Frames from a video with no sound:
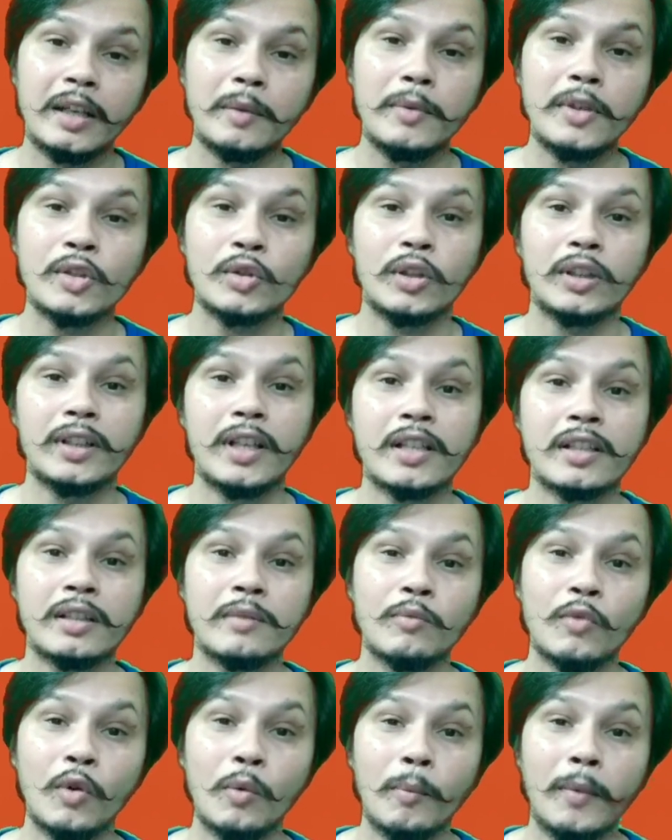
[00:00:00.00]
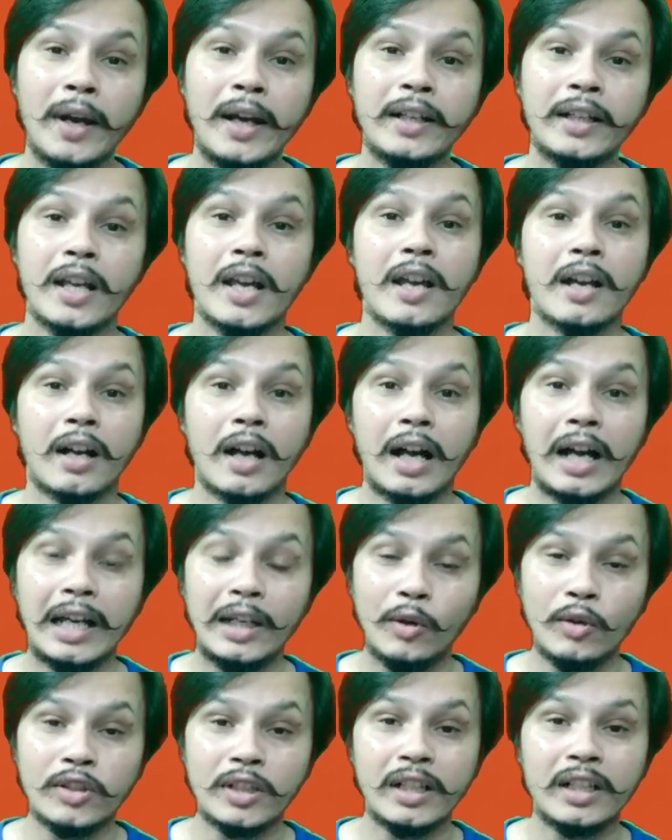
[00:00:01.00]
ने भी स्वदेशी मूवमेंट का
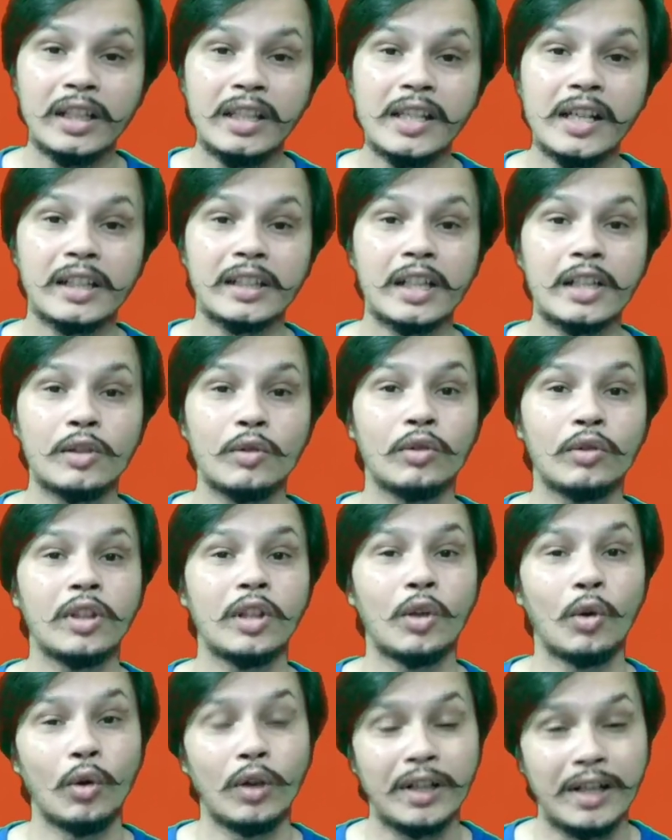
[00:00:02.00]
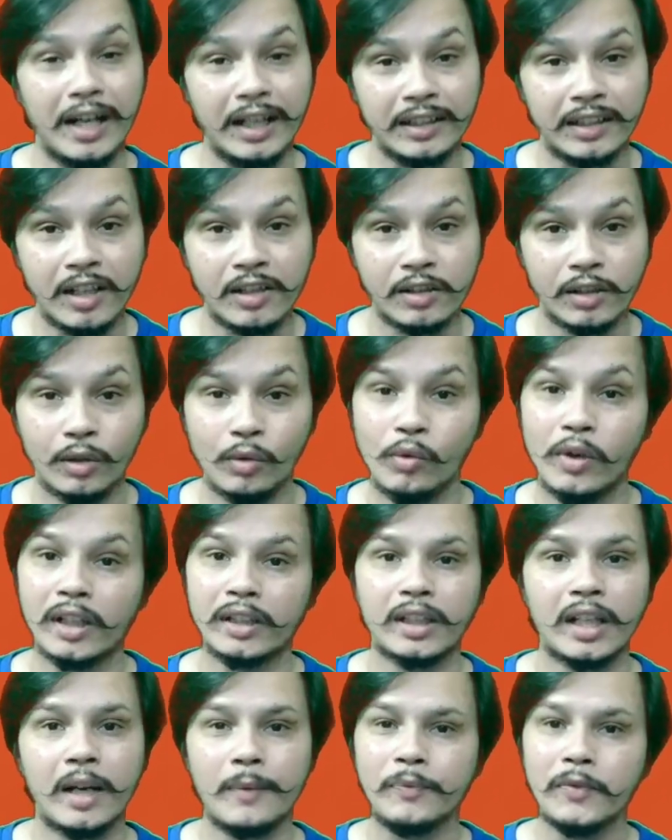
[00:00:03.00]
आयोजन किया था जो कि कोलकाता से हुआ
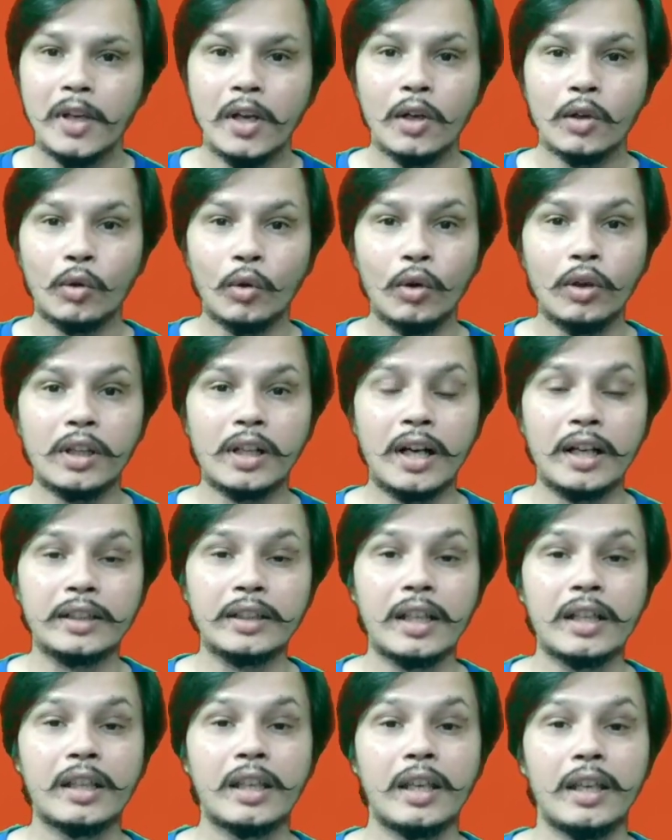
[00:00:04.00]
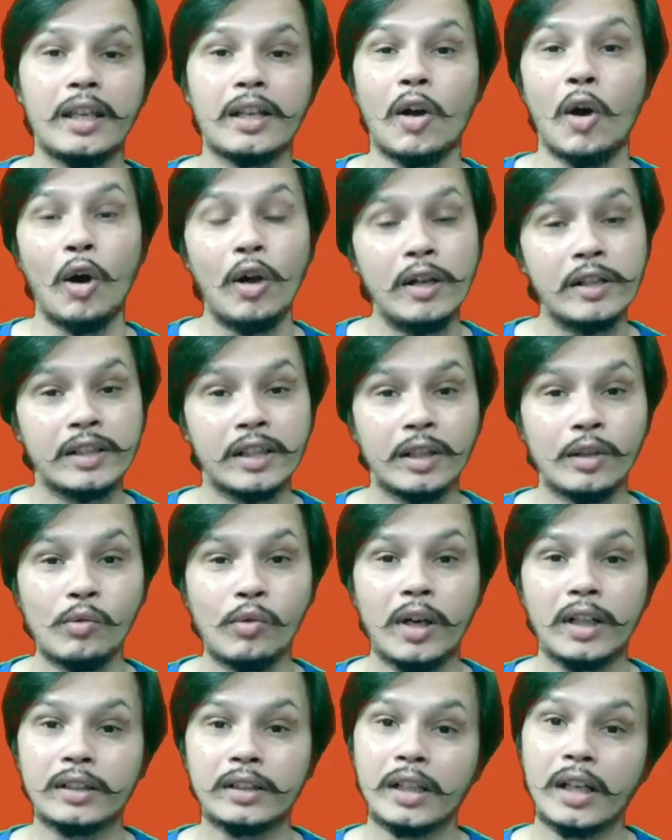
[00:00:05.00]
था कोलकाता के एक हॉल से
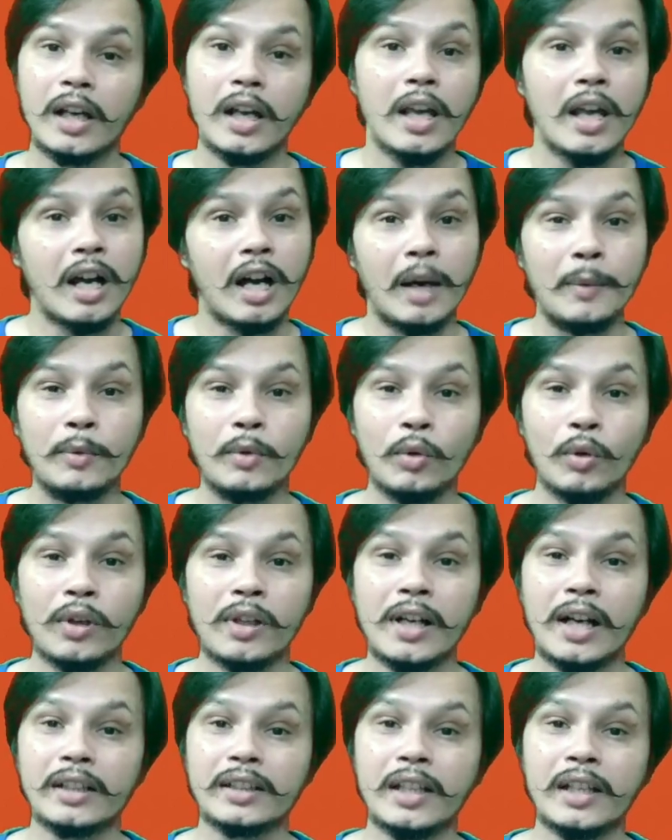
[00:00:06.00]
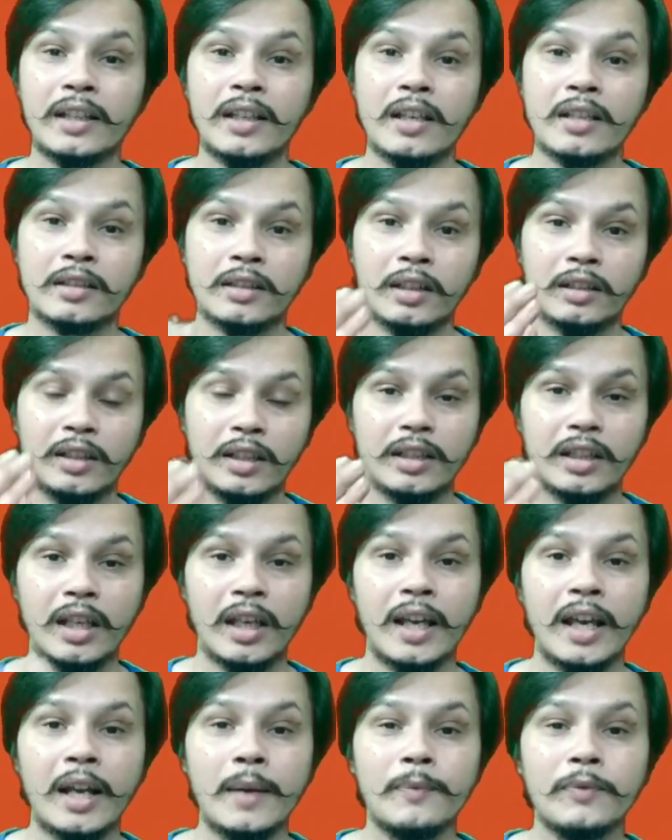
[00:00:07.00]
हुआ था अब कोलकाता की स्थिति
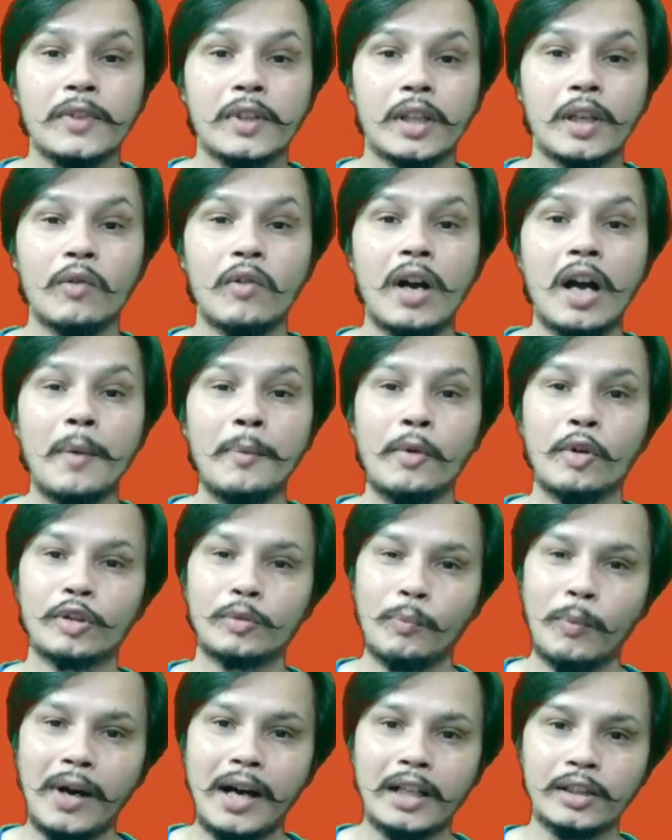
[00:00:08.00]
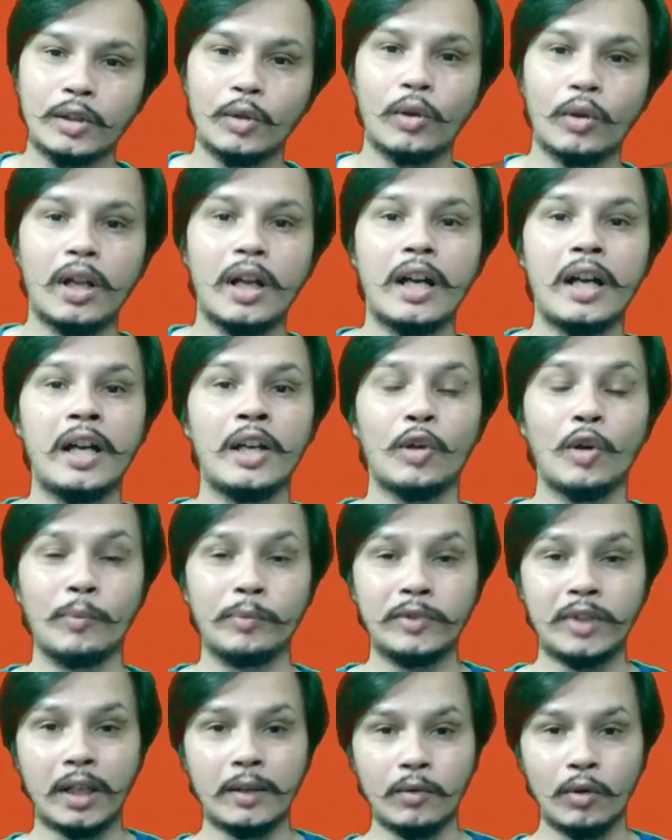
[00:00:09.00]
यह है कि वहां पे उत्पात हो रहा है
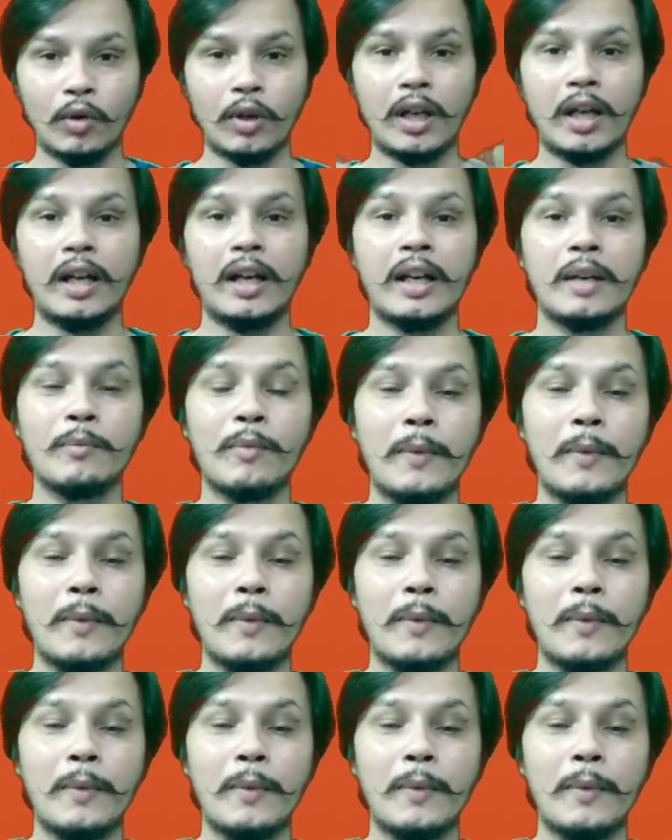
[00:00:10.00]
उपद्रव हो रहा है